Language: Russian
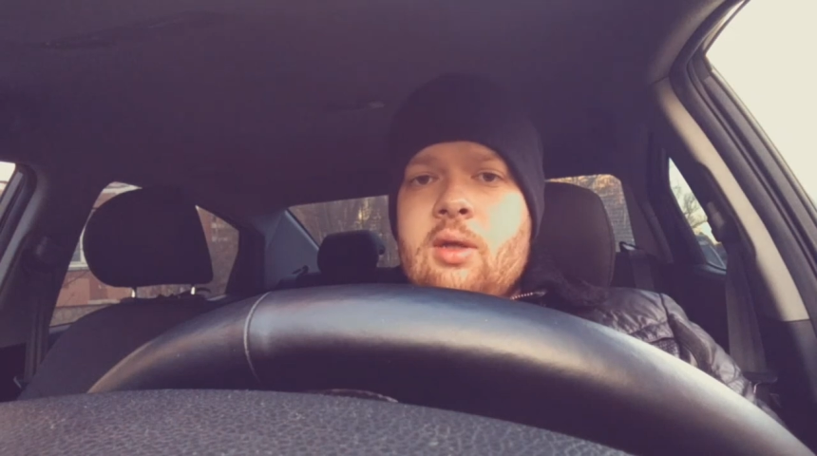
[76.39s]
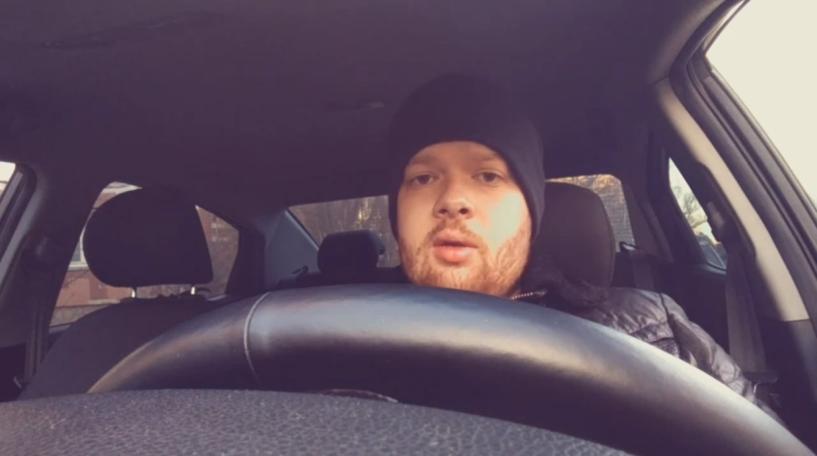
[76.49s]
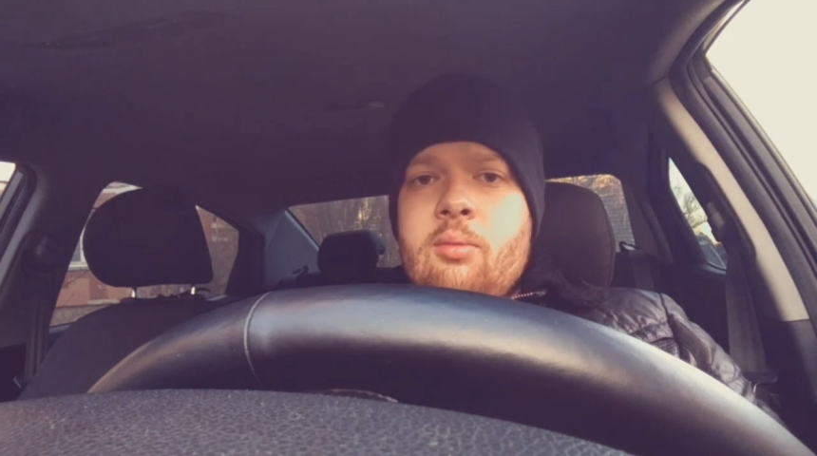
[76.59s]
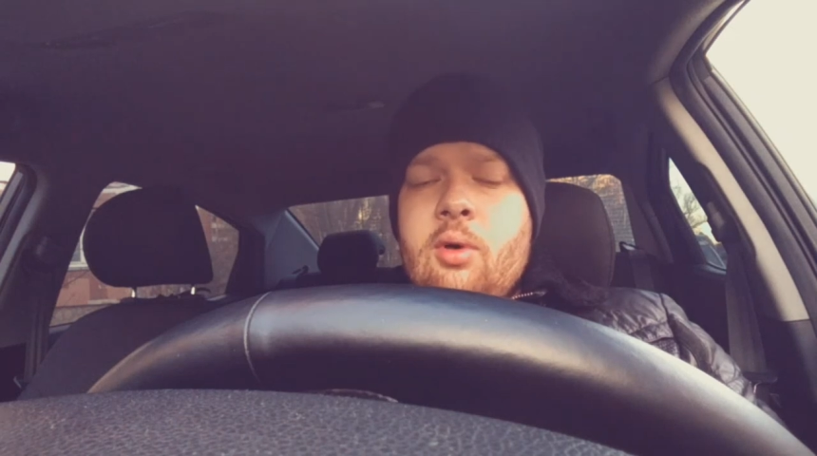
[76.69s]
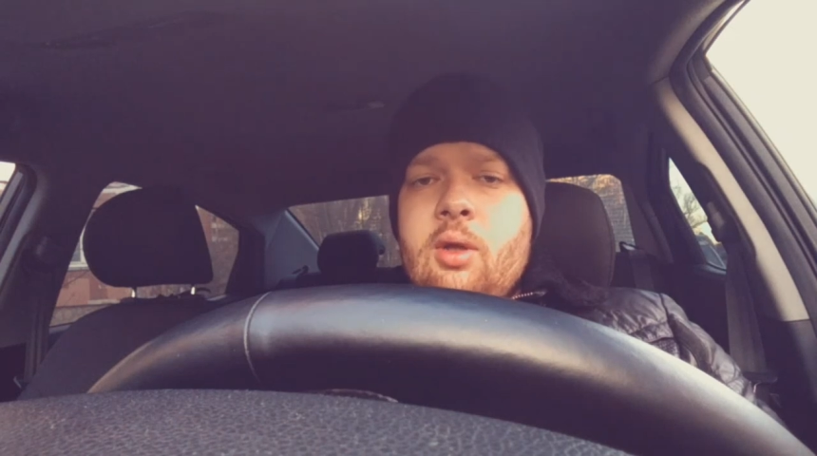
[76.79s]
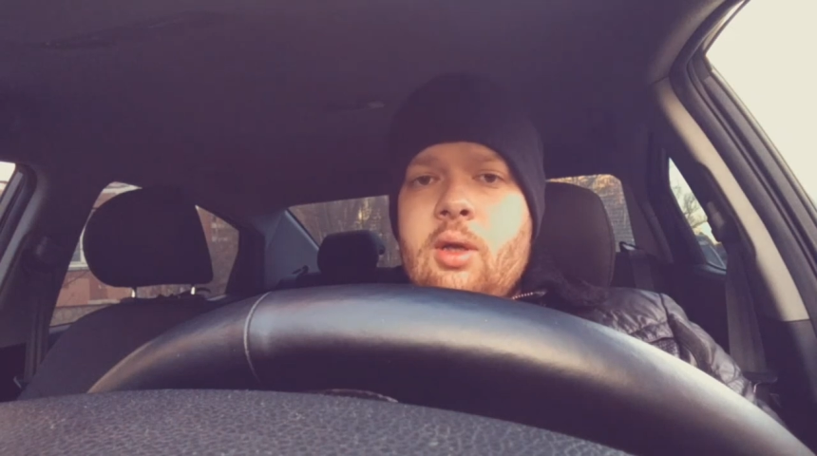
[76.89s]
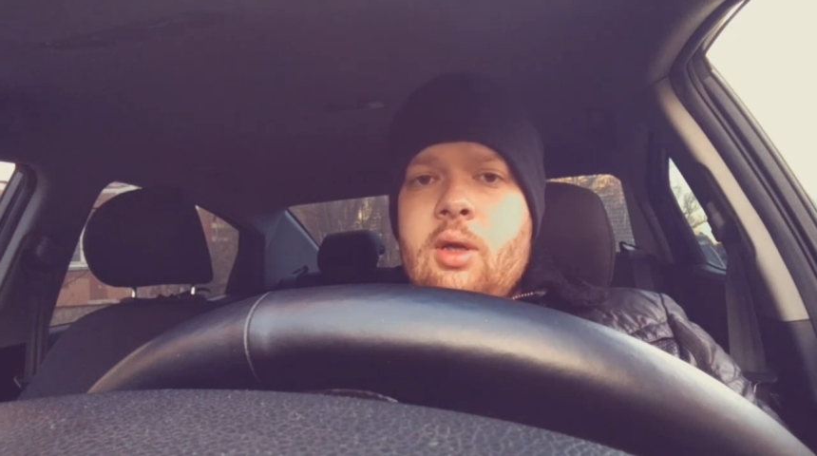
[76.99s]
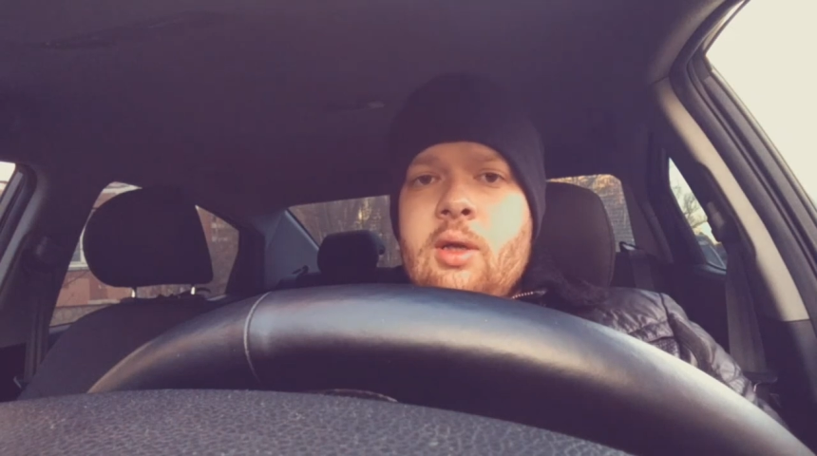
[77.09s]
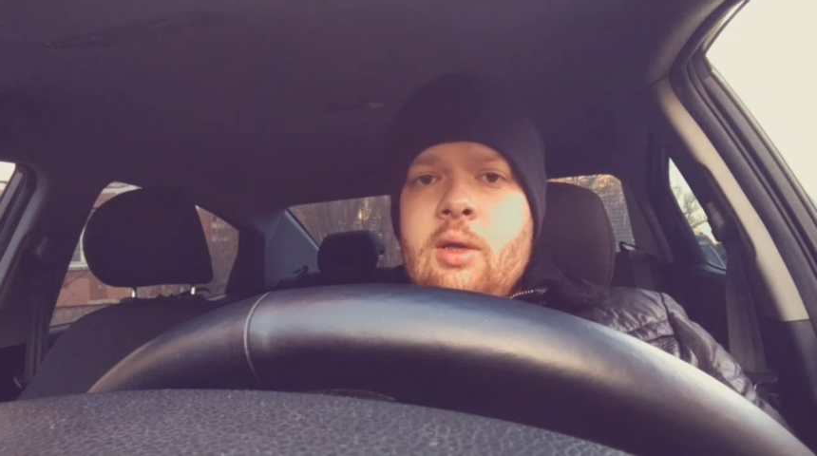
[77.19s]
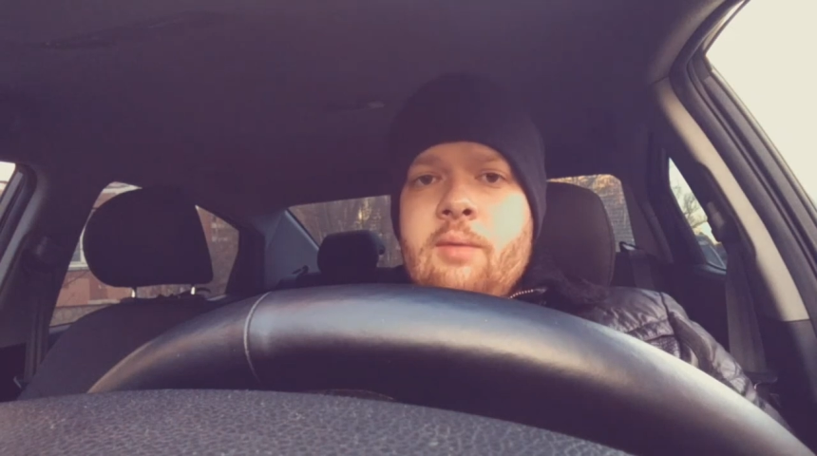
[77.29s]
Это
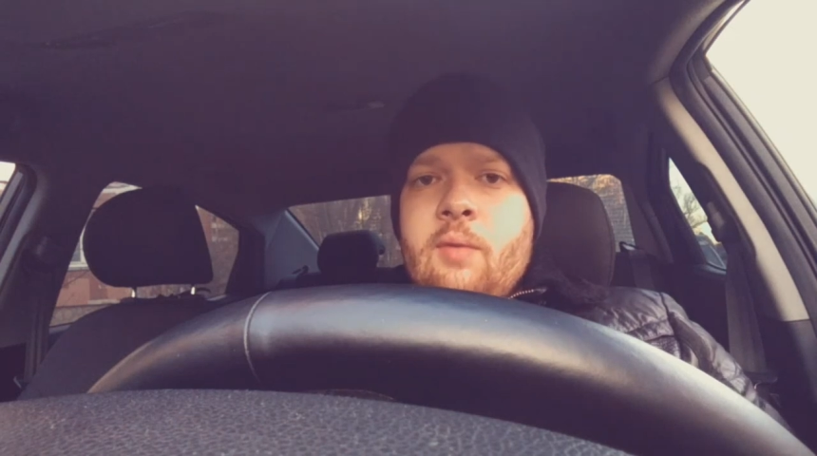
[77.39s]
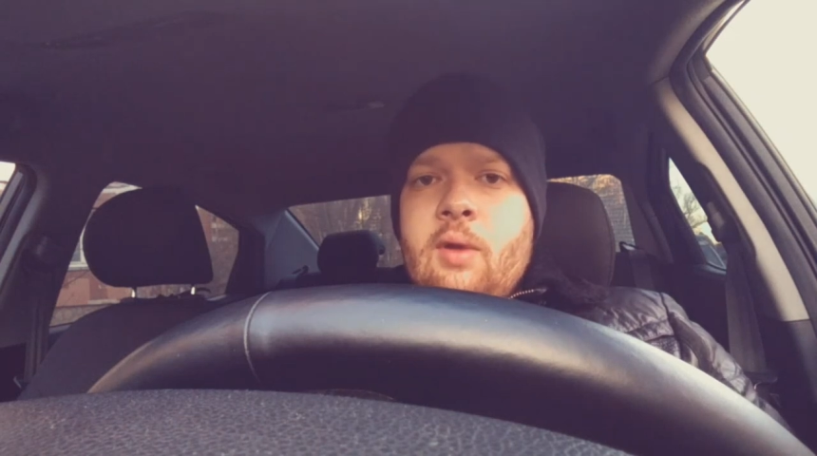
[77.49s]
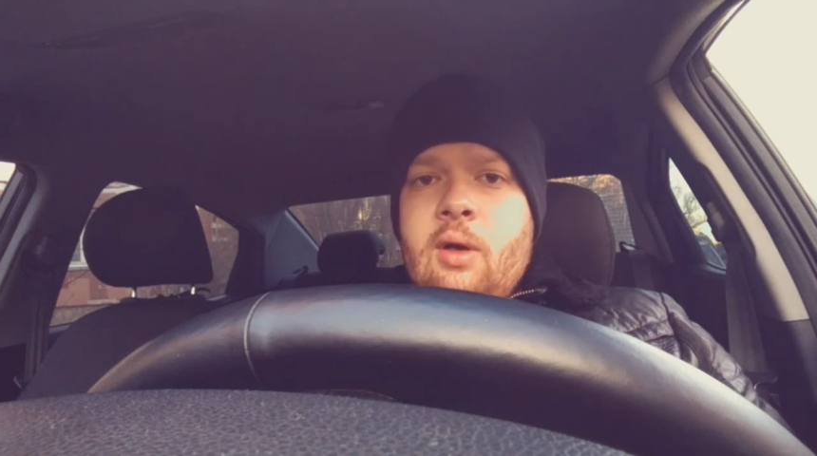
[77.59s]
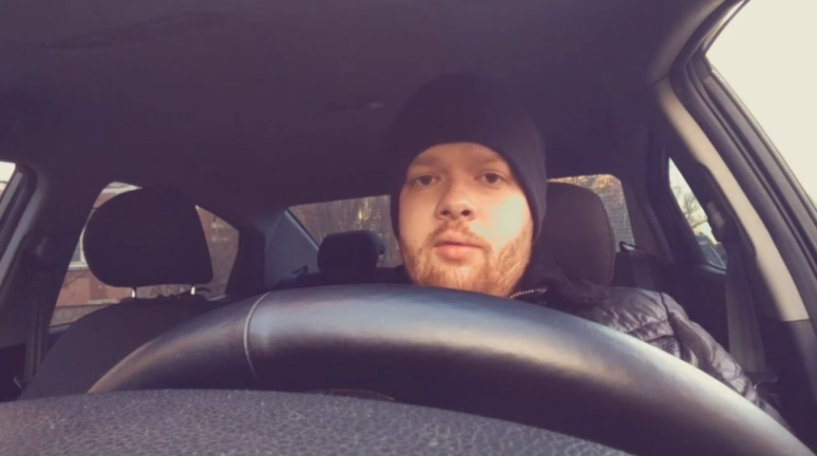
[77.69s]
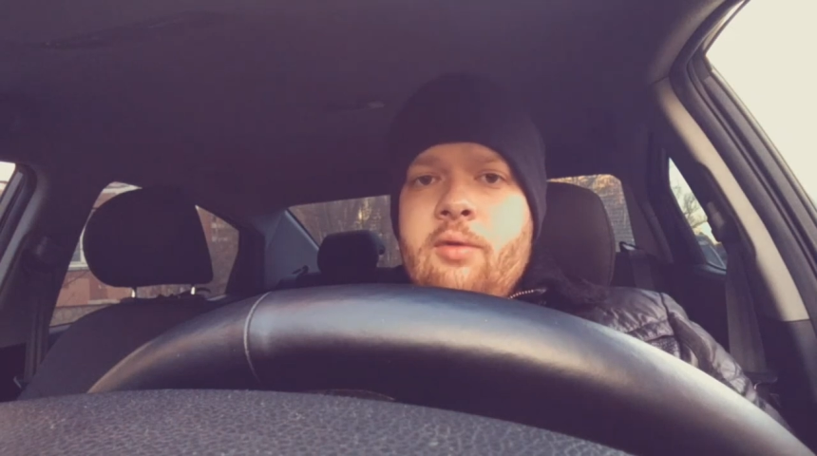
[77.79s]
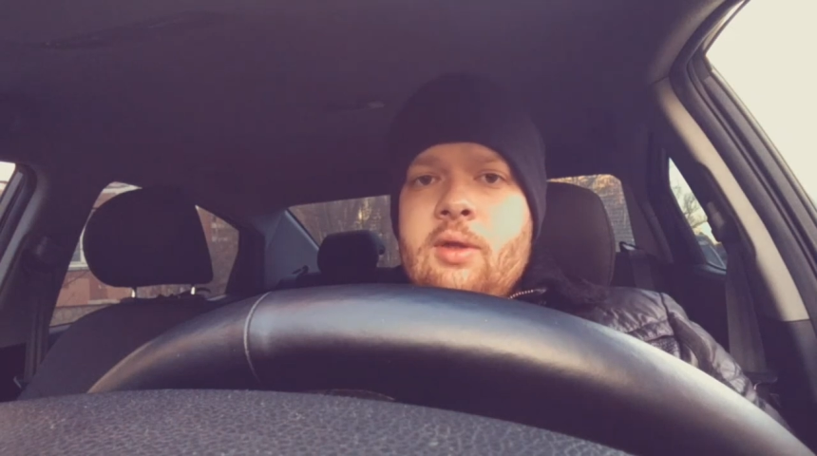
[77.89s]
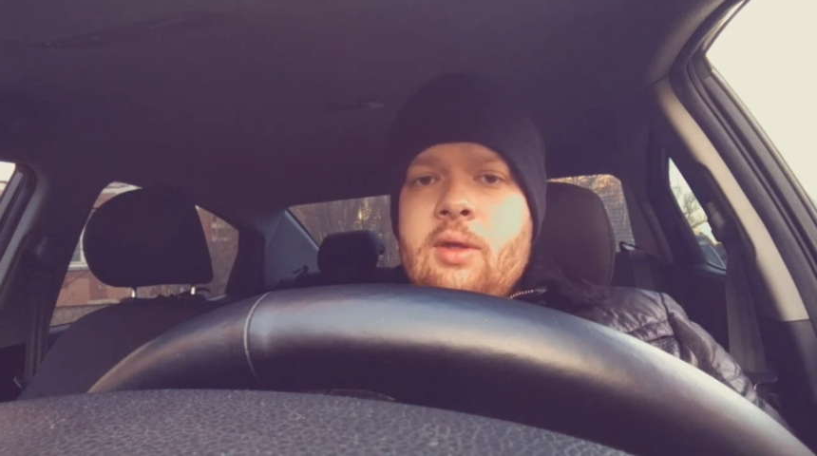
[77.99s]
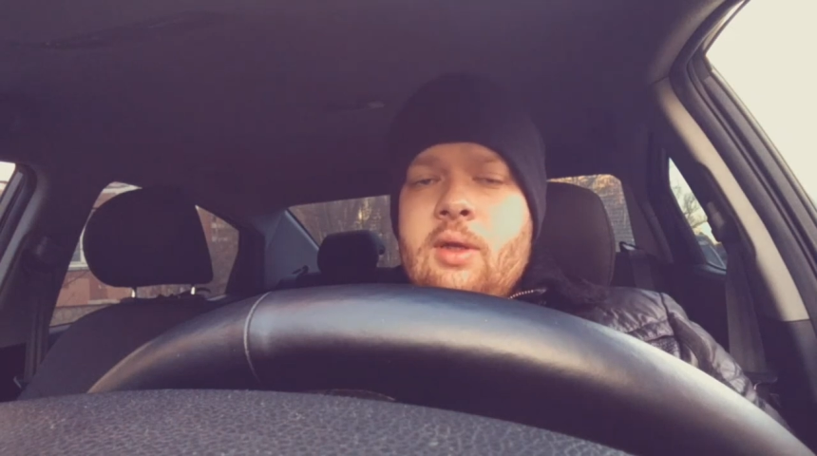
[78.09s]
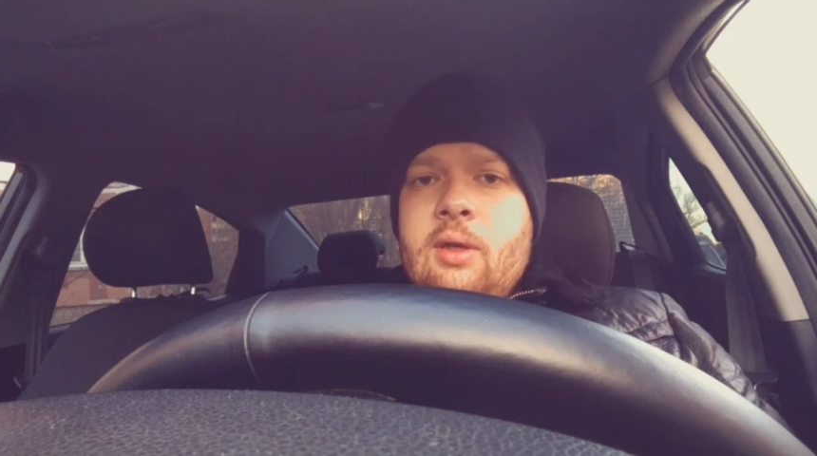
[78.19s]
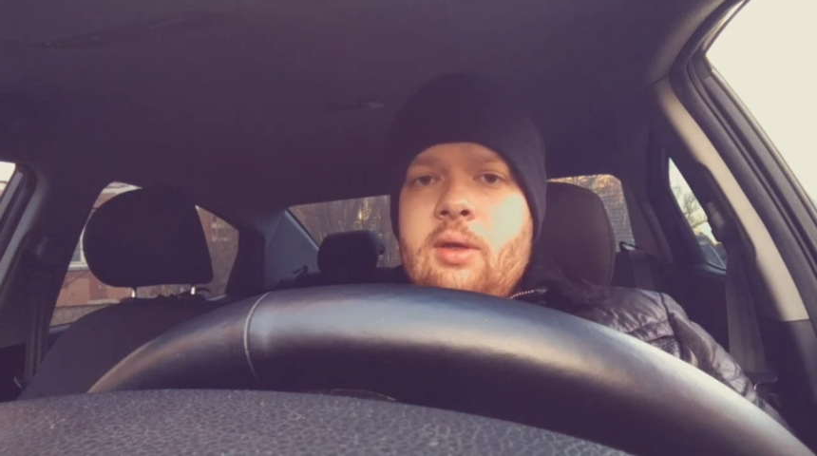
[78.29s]
было Э,
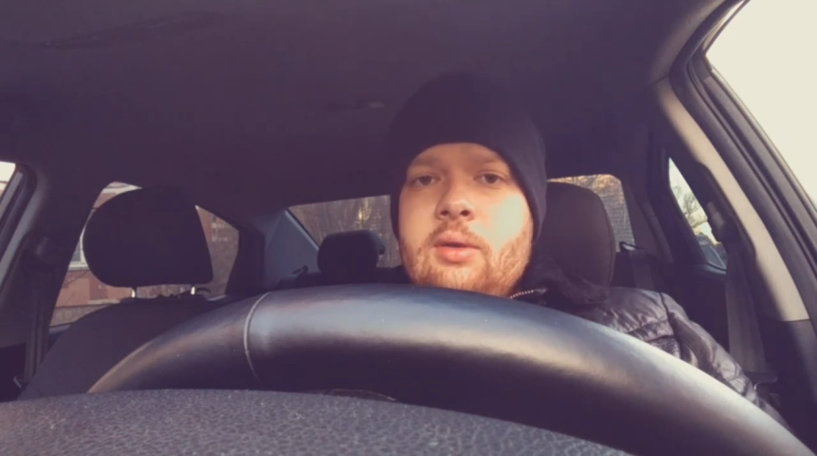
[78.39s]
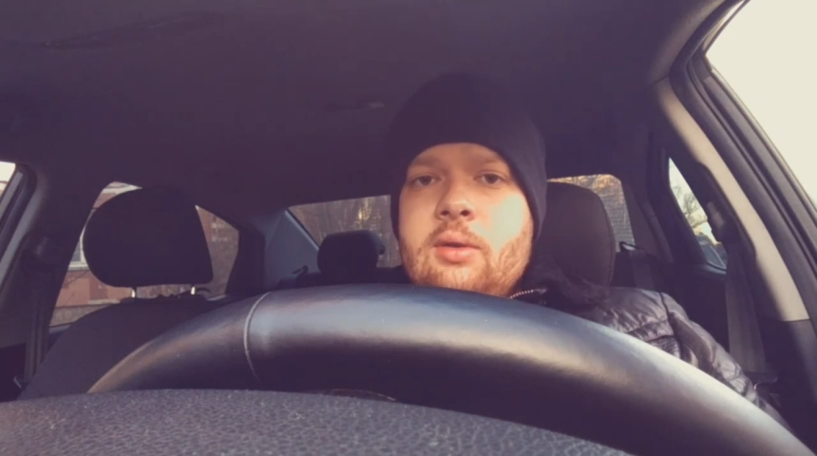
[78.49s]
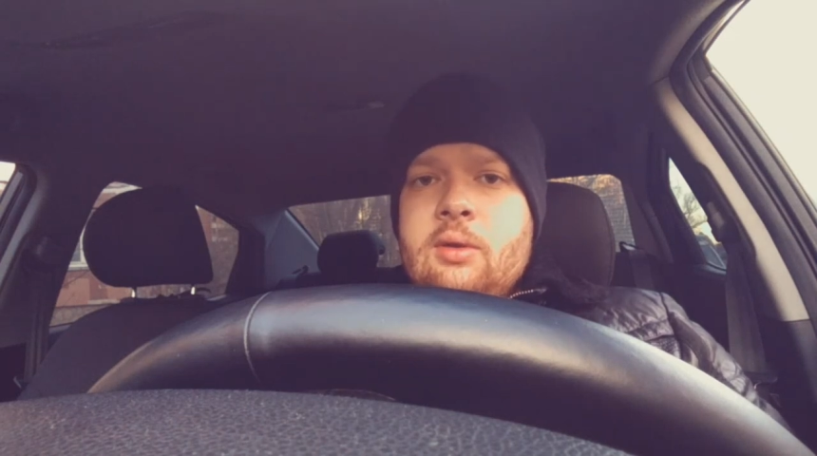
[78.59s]
видно